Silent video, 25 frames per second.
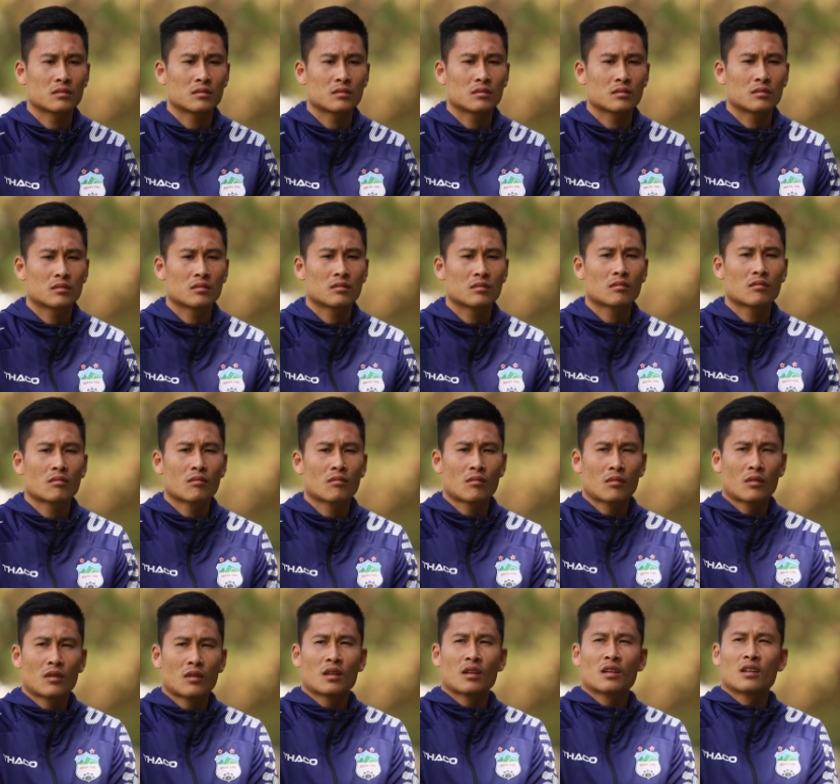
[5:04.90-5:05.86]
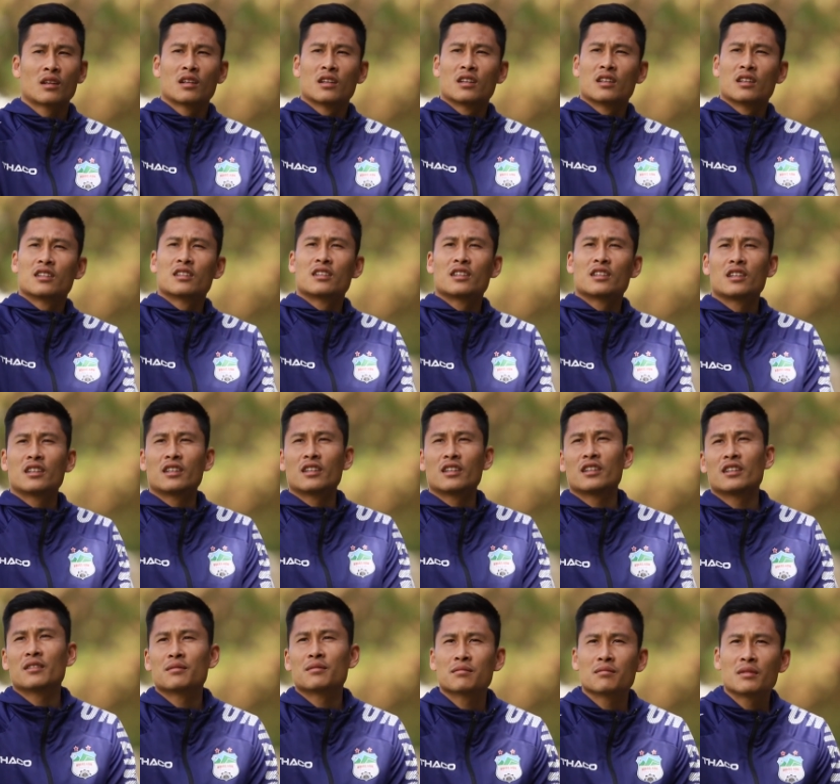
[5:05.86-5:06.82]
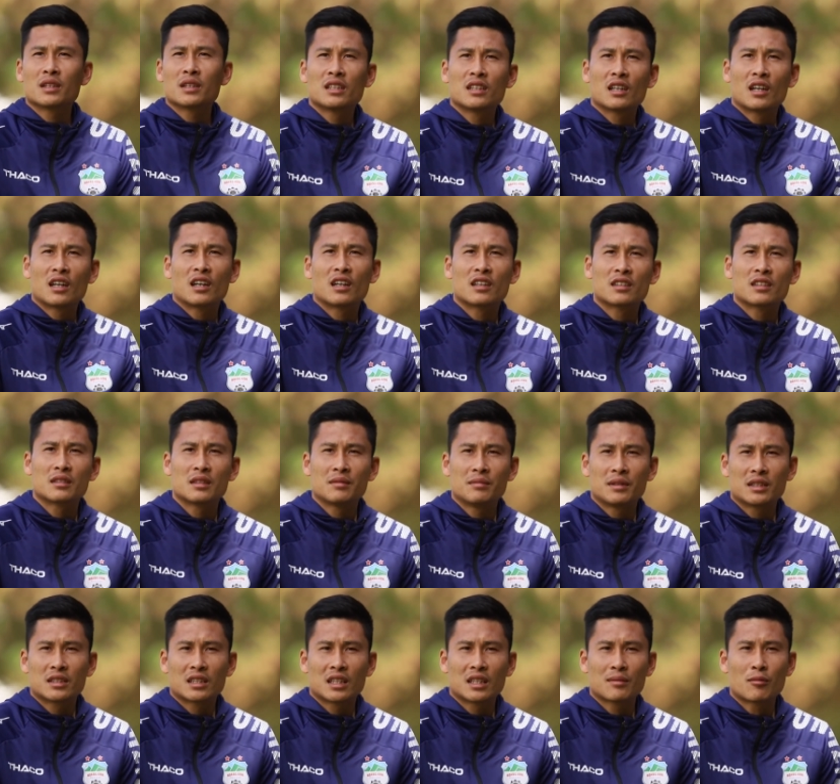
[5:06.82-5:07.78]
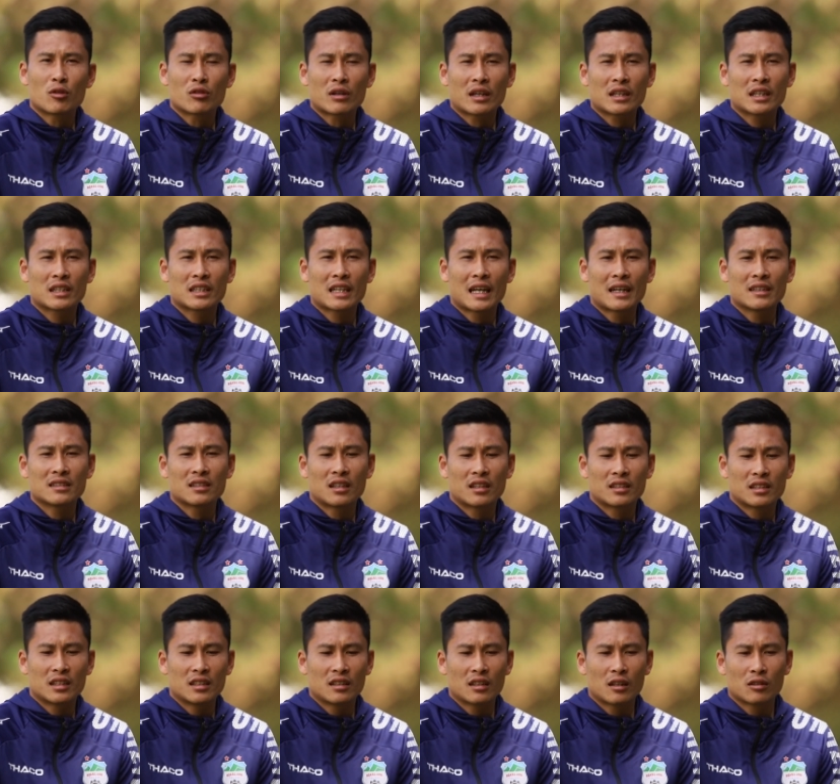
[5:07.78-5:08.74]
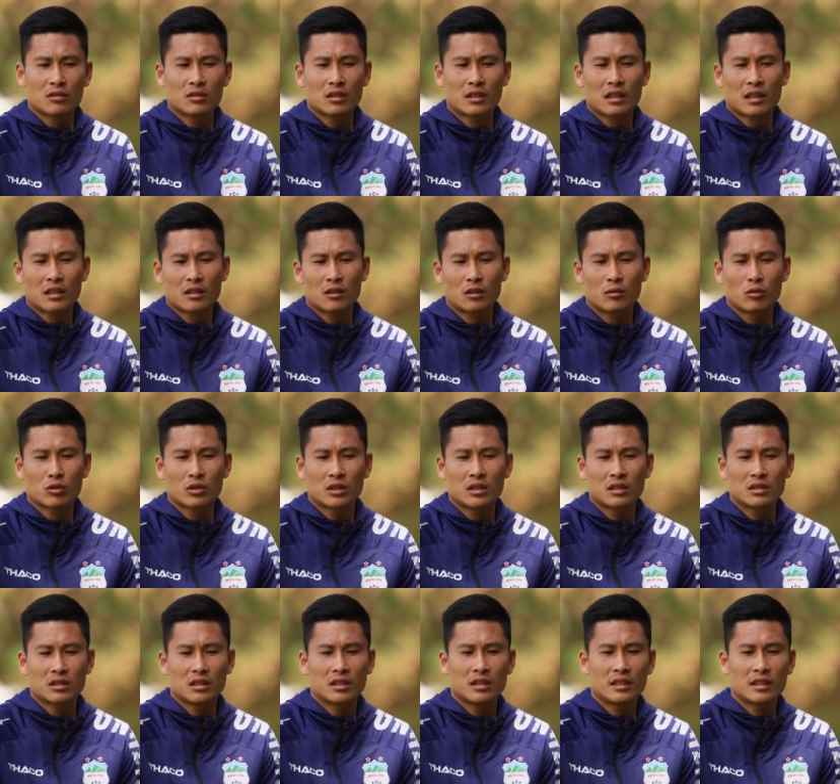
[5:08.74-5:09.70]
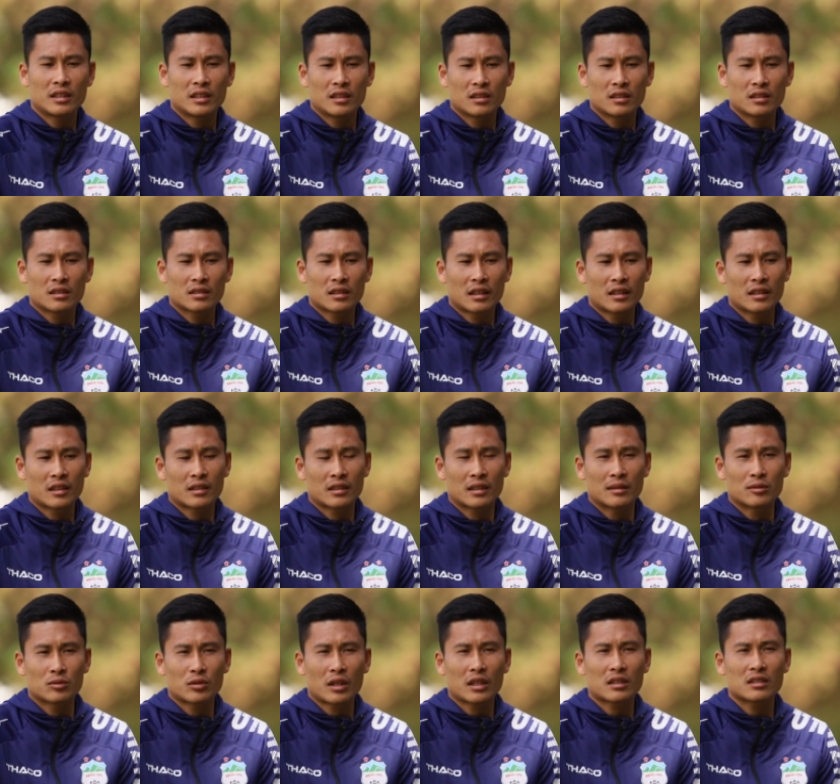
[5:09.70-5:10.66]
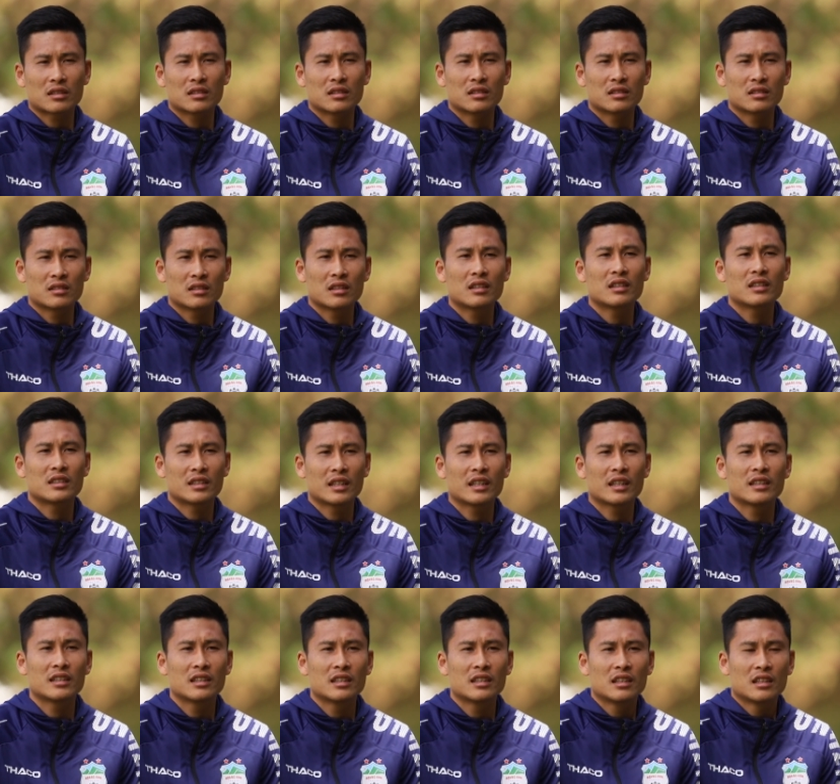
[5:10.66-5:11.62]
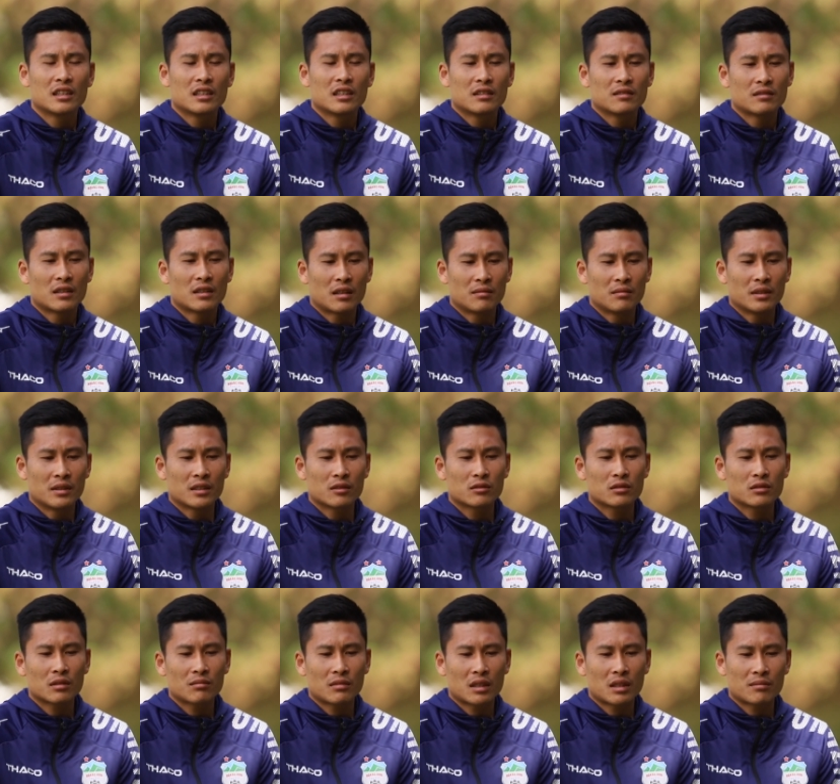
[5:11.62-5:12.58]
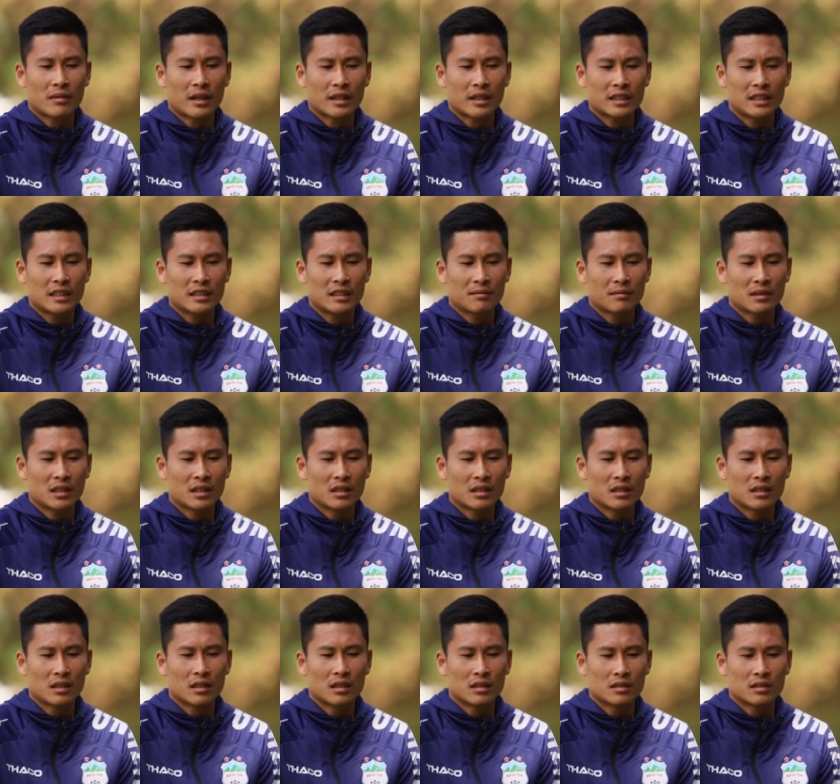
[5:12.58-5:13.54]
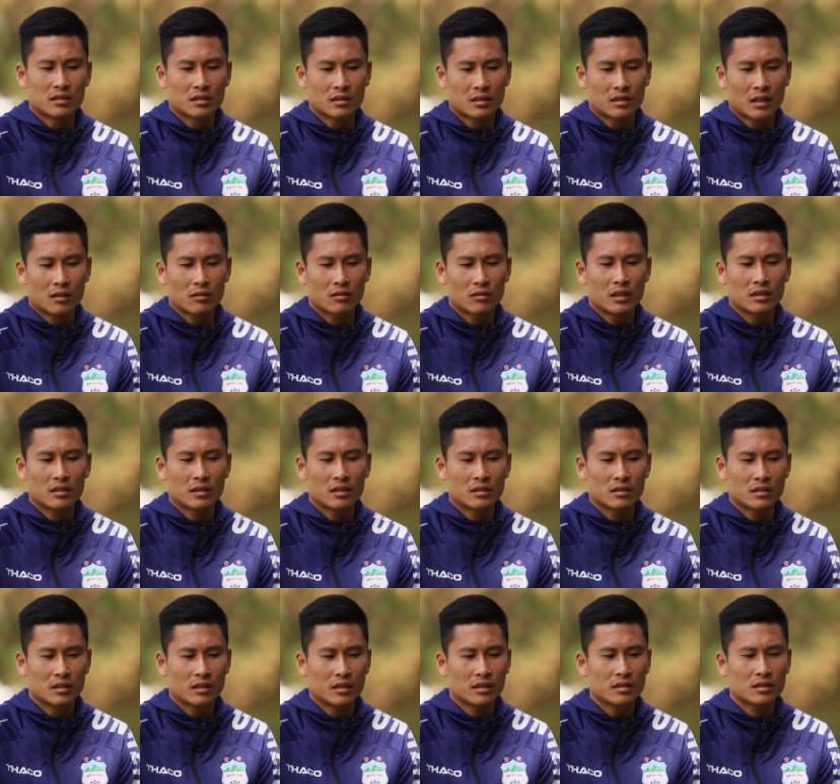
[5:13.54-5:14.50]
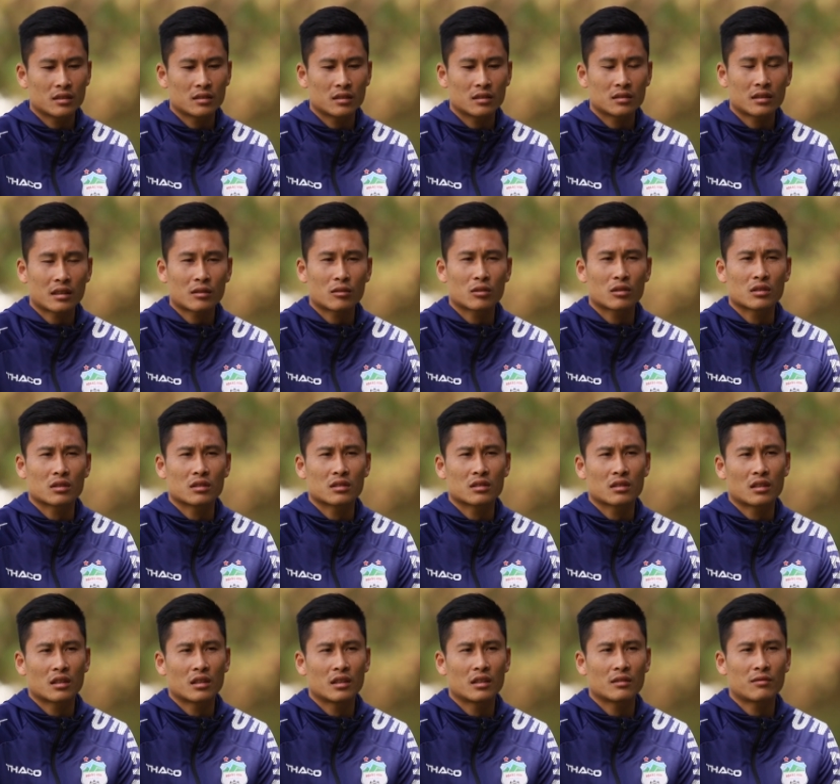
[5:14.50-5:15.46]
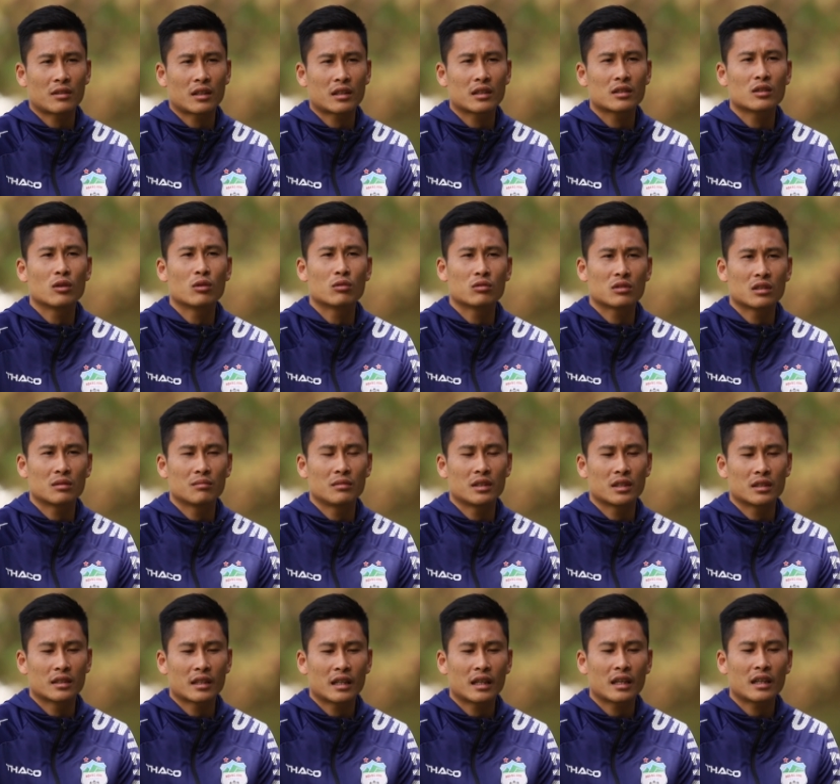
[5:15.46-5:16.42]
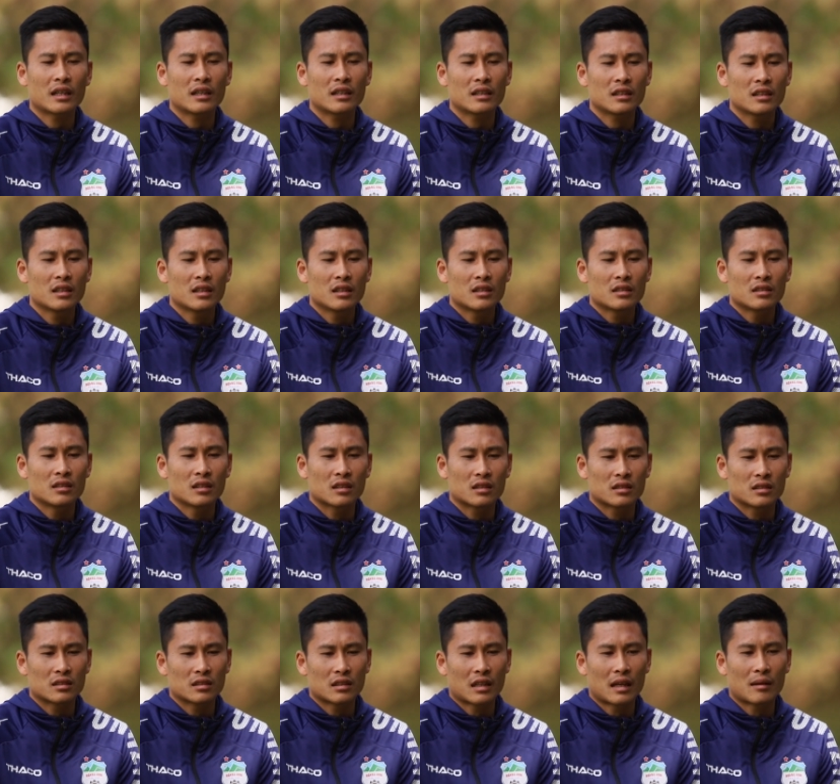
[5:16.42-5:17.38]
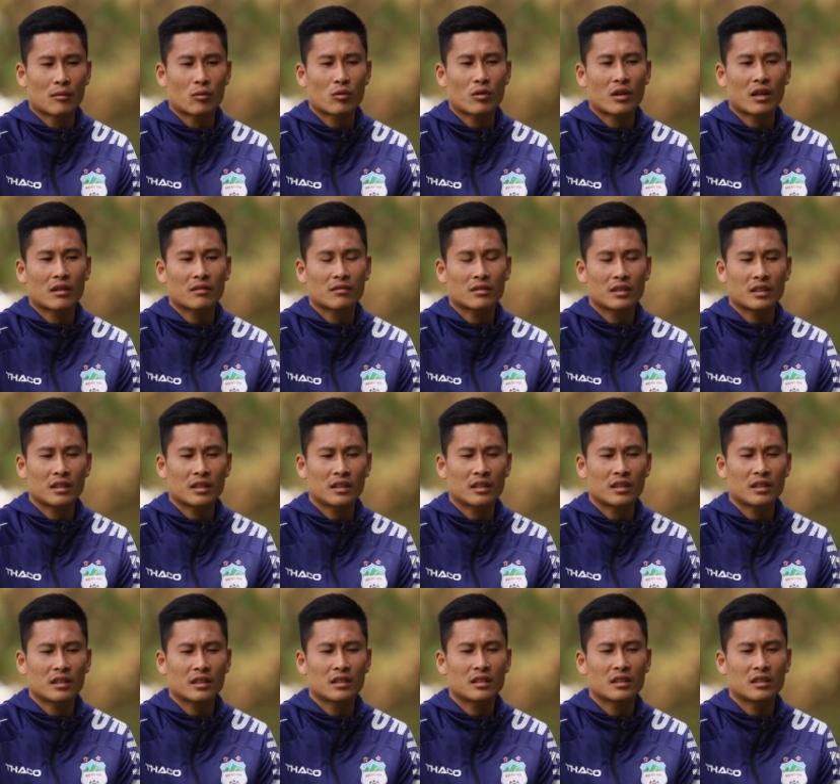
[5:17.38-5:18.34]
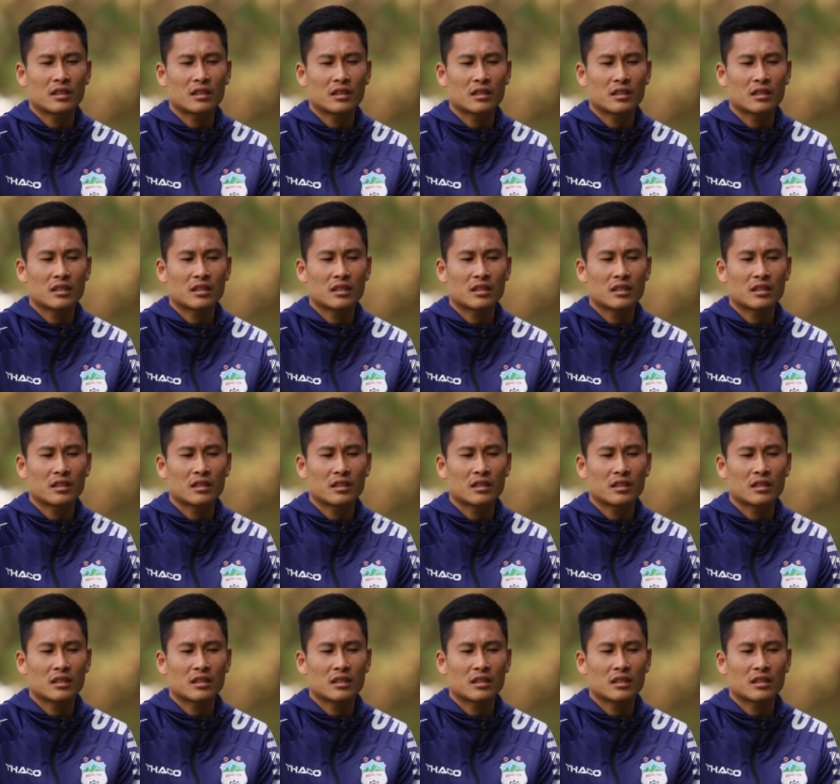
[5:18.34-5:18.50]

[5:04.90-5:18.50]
Tico không? Thì ừ, bây giờ thì mình thấy bóng đá hiện đại giờ thì hầu như các câu lạc bộ trên thế giới thì người ta đều kiểm soát từ dưới lên trên và mình cũng rất may mắn khi mà ở Sa Hồng Linh dưới sự dẫn dắt của tổng thời Phan Anh Hùng thì mình đã được làm quen với